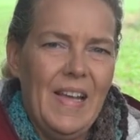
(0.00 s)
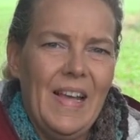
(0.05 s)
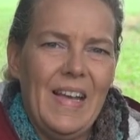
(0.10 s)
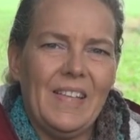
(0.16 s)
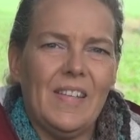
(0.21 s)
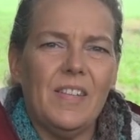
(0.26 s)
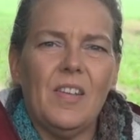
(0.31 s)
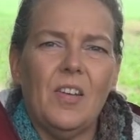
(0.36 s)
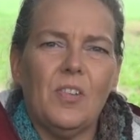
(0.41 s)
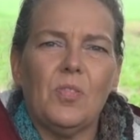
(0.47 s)

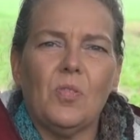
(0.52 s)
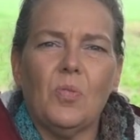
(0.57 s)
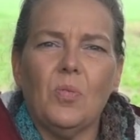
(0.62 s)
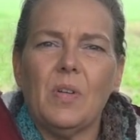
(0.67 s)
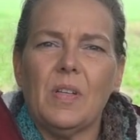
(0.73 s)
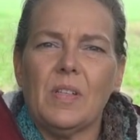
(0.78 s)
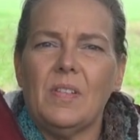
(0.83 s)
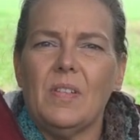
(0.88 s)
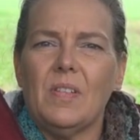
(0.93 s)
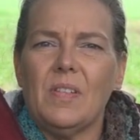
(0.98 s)
Es ist auch so,
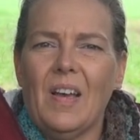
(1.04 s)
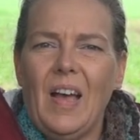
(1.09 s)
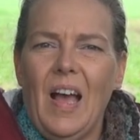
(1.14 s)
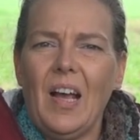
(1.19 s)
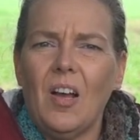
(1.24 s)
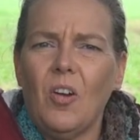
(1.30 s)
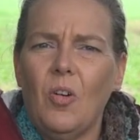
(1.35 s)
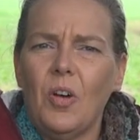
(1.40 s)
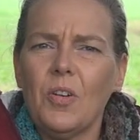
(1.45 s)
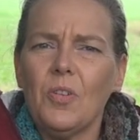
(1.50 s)
dass diese
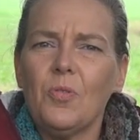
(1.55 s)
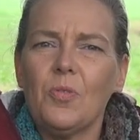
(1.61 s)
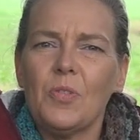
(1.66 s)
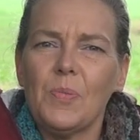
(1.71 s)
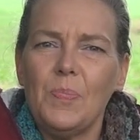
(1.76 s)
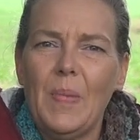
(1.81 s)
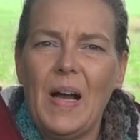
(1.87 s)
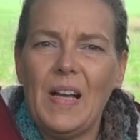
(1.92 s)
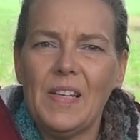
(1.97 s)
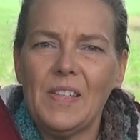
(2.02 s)

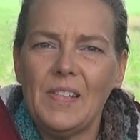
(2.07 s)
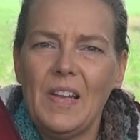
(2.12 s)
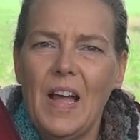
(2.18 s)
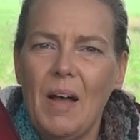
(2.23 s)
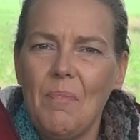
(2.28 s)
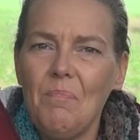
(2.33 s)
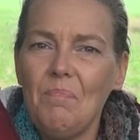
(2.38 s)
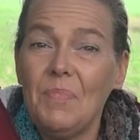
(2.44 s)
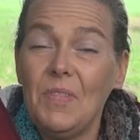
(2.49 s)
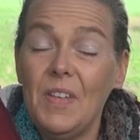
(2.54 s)

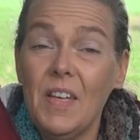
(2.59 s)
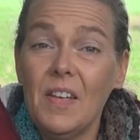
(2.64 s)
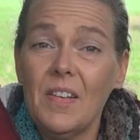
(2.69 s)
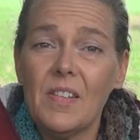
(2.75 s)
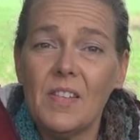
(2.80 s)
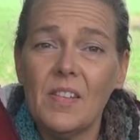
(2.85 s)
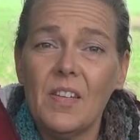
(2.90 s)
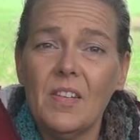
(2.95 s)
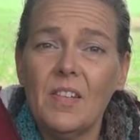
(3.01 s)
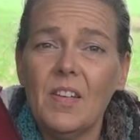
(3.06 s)
Rangordnungsmaßnahmen Dinge
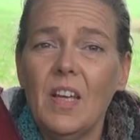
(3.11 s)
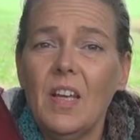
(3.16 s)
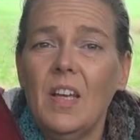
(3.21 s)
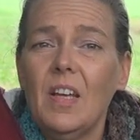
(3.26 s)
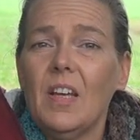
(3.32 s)
sind,